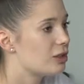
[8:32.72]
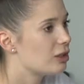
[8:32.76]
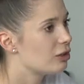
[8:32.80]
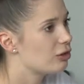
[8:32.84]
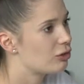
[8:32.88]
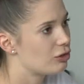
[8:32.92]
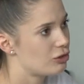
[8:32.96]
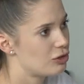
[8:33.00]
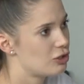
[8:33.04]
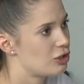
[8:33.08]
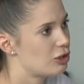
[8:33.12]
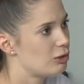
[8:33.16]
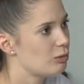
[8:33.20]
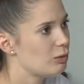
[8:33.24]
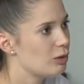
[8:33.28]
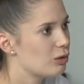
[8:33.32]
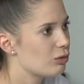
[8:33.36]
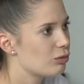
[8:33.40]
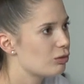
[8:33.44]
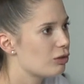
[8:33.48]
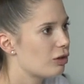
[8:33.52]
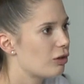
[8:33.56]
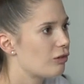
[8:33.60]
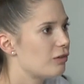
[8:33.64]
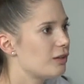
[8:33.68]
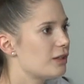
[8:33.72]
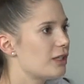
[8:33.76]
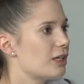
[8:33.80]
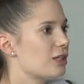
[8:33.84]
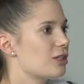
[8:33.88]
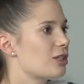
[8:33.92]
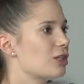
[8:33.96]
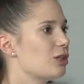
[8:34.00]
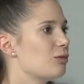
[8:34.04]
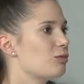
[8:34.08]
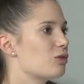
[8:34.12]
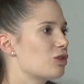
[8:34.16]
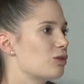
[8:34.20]
tylko 3-minutowy,
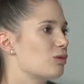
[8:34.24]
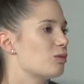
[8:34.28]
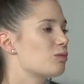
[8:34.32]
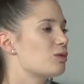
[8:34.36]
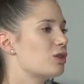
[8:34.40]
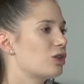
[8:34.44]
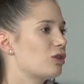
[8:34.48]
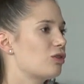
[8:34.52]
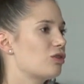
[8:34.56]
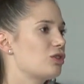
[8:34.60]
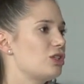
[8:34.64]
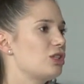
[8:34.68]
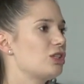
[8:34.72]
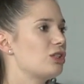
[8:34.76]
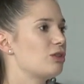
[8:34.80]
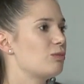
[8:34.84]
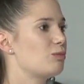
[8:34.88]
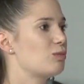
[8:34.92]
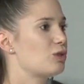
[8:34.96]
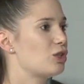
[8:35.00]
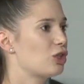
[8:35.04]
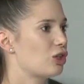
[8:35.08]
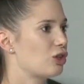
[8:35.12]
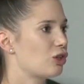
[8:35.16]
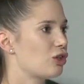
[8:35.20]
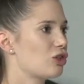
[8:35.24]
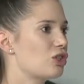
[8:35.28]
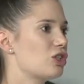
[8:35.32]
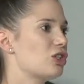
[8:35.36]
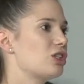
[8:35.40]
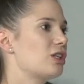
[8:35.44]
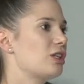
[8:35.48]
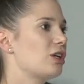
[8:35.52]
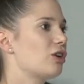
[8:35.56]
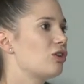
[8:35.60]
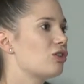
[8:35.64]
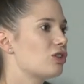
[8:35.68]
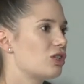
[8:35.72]
także nie możemy przekroczyć,
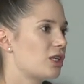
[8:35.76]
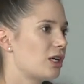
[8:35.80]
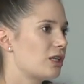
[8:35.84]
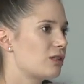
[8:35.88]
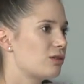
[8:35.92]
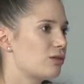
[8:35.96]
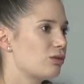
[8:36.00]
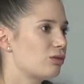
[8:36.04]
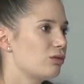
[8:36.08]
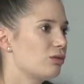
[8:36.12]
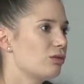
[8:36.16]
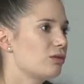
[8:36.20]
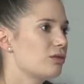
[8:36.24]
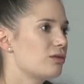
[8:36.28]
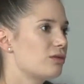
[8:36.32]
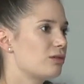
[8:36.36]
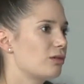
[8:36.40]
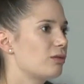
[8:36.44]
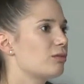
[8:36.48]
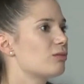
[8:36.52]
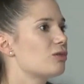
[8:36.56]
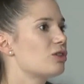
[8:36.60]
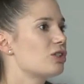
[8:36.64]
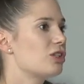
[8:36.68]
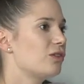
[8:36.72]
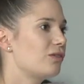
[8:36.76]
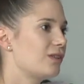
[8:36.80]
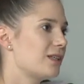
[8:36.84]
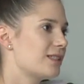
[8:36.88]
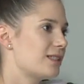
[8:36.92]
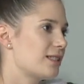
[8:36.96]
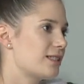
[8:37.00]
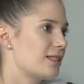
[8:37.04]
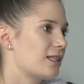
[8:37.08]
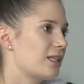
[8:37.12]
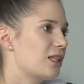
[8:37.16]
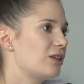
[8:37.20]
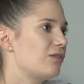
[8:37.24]
przekroczyć, tego czasu. Są
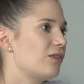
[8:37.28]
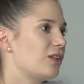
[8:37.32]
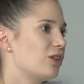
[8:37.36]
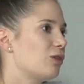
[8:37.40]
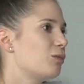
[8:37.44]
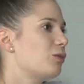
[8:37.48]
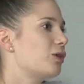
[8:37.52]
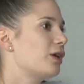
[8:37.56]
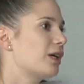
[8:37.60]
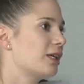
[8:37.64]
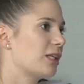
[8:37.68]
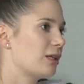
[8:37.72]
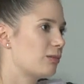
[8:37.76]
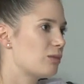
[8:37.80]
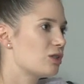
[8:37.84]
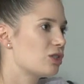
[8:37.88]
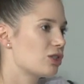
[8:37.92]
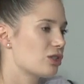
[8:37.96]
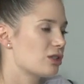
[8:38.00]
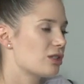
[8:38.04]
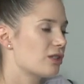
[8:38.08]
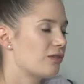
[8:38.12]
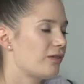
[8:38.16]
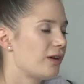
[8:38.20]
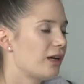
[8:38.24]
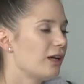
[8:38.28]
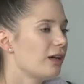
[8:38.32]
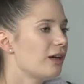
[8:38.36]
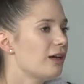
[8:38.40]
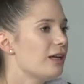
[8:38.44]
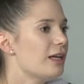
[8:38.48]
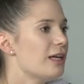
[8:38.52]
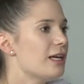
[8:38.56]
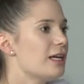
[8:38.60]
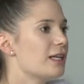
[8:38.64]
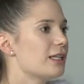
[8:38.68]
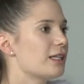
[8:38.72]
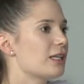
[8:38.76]
sztywne zasady, wiadomo, jak na mistrzostwach.
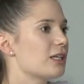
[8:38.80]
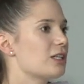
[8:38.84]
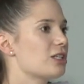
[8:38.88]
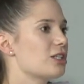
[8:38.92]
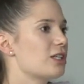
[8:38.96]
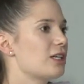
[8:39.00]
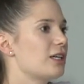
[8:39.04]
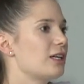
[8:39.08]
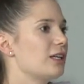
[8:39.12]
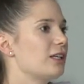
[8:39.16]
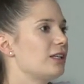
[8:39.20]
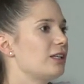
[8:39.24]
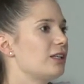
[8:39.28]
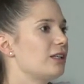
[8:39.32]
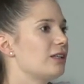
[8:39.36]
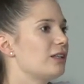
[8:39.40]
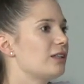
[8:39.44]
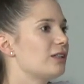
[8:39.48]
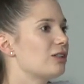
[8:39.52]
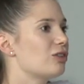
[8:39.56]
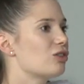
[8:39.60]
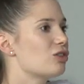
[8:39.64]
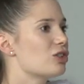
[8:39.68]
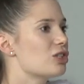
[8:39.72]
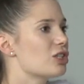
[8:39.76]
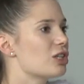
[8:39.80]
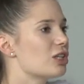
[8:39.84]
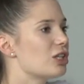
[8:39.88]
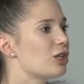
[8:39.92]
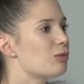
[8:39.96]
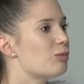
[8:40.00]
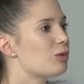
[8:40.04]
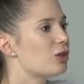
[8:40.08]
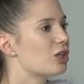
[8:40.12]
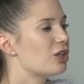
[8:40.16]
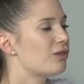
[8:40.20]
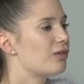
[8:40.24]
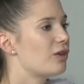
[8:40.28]
Także troszeczkę
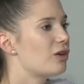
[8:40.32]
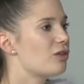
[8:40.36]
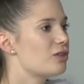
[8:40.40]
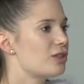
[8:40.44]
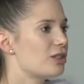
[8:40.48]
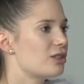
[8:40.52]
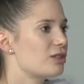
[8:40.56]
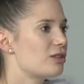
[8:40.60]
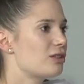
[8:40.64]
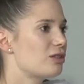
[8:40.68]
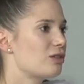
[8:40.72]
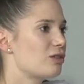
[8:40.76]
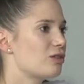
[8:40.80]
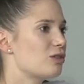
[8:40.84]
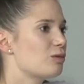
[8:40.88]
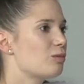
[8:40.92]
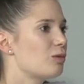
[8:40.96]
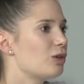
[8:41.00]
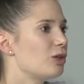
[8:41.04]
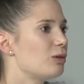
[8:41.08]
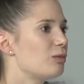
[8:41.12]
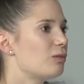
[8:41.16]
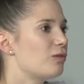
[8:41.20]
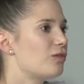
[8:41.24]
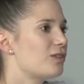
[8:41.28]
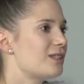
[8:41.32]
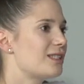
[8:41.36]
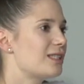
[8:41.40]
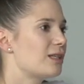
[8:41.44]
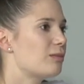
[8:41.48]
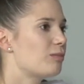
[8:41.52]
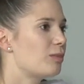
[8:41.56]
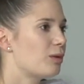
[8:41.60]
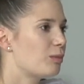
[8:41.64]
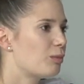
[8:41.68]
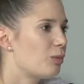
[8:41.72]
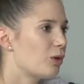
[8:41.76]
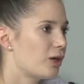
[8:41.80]
nie pokrywało się to z moim
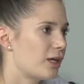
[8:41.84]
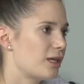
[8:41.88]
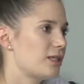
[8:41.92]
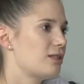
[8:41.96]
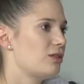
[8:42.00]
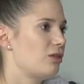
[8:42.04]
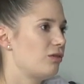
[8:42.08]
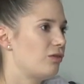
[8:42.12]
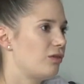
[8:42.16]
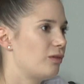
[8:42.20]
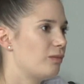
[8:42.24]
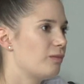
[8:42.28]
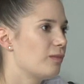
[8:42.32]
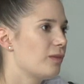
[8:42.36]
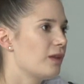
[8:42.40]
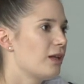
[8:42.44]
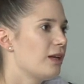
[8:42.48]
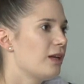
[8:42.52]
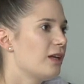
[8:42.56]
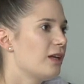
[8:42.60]
występem pokazowym.